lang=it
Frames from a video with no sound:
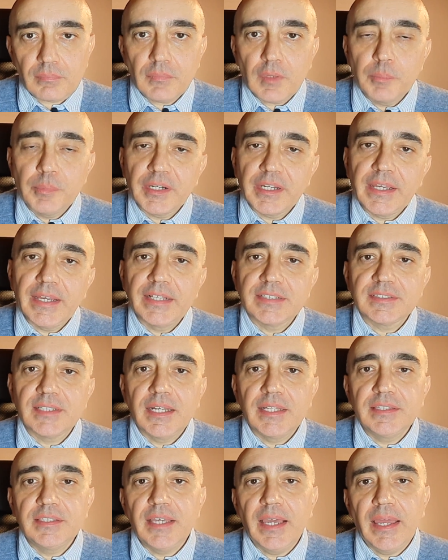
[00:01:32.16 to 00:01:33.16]
Perché se
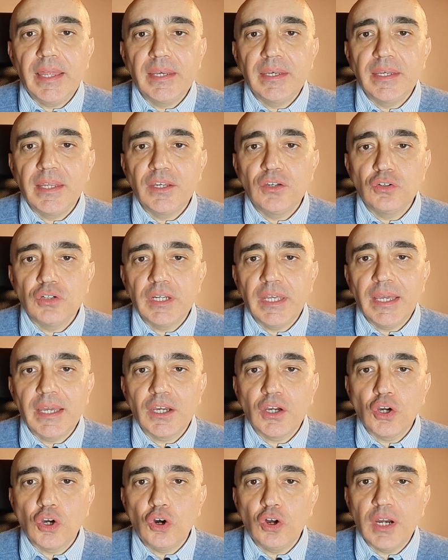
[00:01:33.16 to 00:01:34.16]
l'ETN non
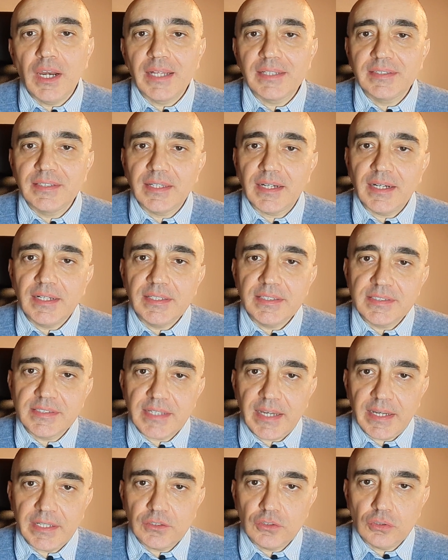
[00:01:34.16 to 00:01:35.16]
è
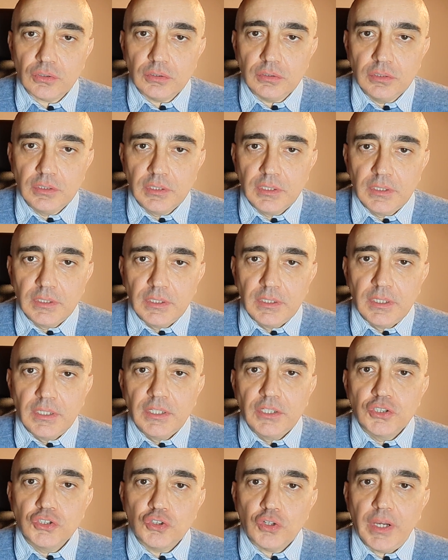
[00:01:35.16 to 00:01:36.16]
collateralizzato,
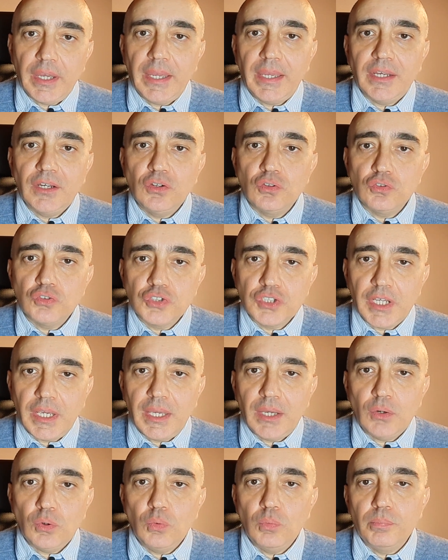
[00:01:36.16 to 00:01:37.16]
cioè non
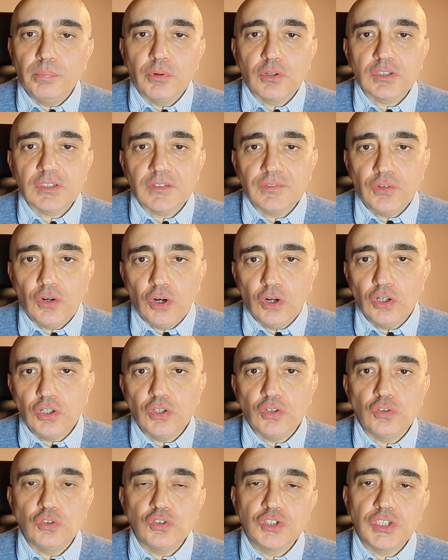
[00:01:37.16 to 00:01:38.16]
c'è un portafoglio,
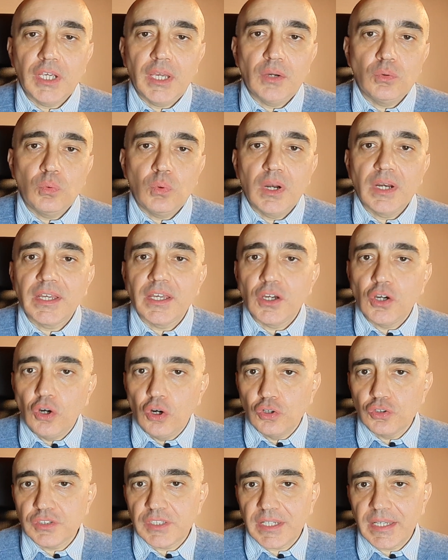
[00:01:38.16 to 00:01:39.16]
non c'è un qualche
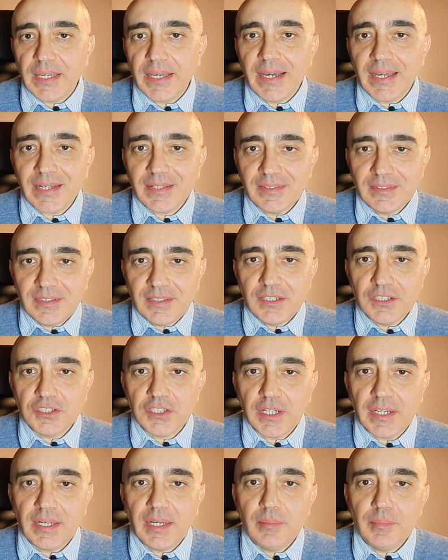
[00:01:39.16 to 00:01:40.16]
cosa che
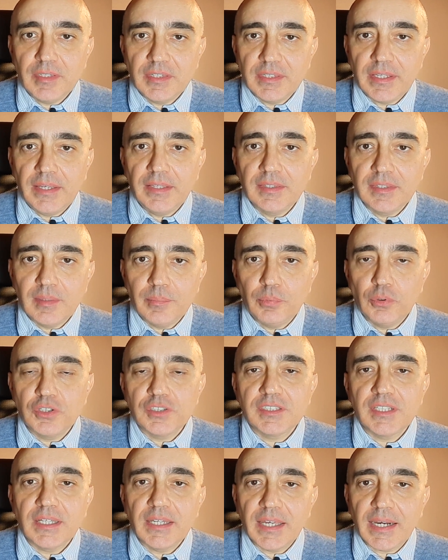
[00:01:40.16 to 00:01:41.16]
garantisce che l'emittente poi
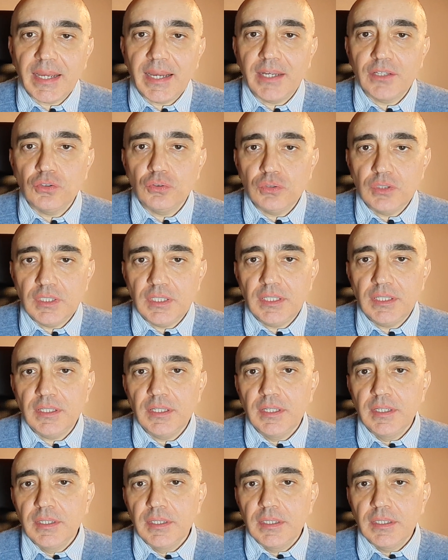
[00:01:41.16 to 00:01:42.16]
sia in grado
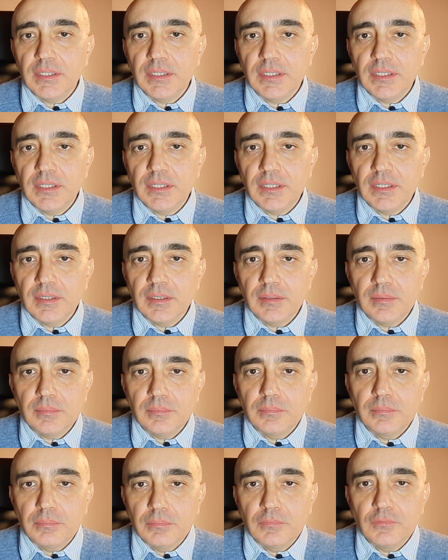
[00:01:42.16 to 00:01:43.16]
di eh,
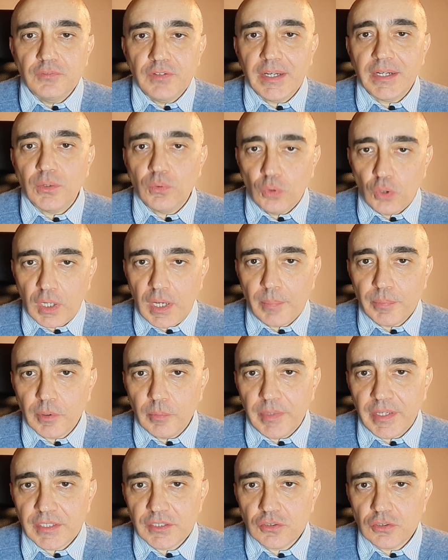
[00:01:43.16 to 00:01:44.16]
fare quello che ha
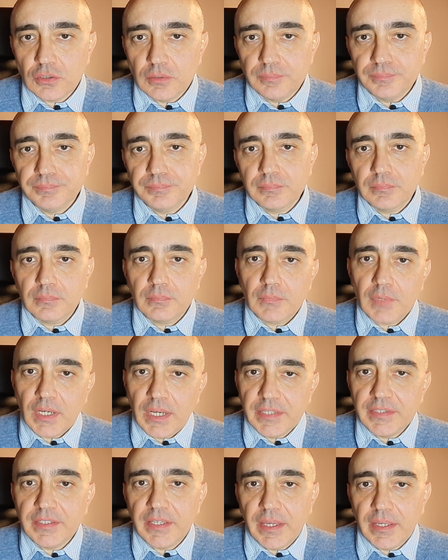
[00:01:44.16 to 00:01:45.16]
promesso,
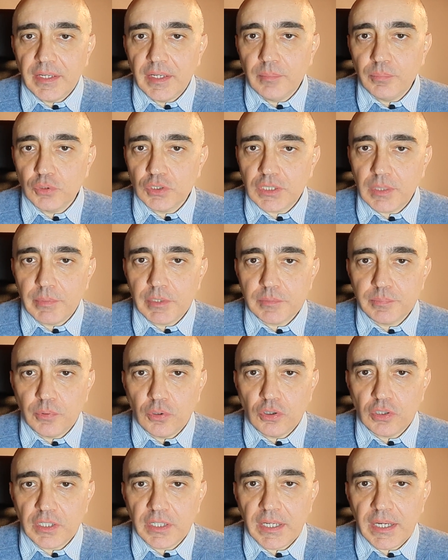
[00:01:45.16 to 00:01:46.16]
l'ETN potrebbe
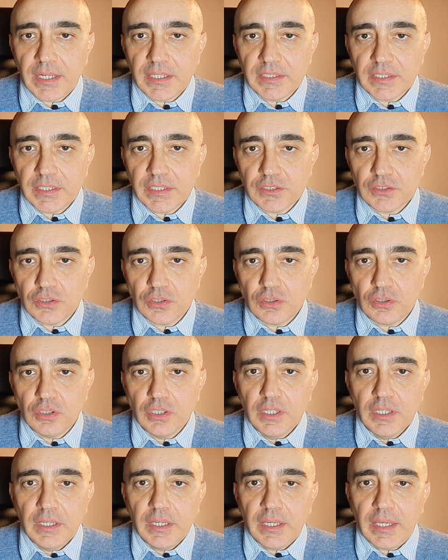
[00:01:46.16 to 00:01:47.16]
esporre al rischio
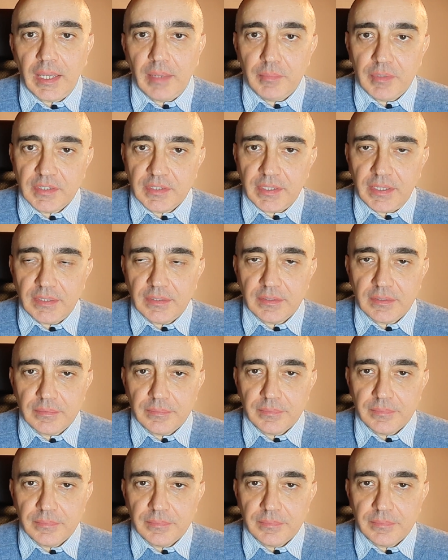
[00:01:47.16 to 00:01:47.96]
emittente.